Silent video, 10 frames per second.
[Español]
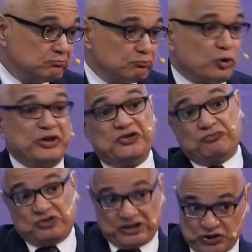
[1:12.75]
puedan
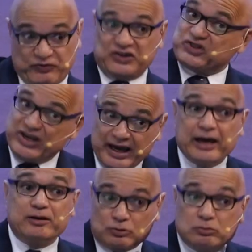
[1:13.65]

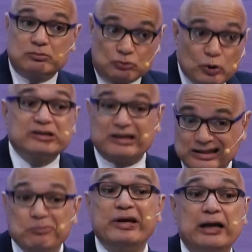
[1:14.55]
satisfacer tu
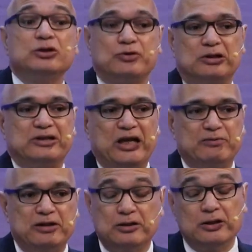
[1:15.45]
entendimiento del tema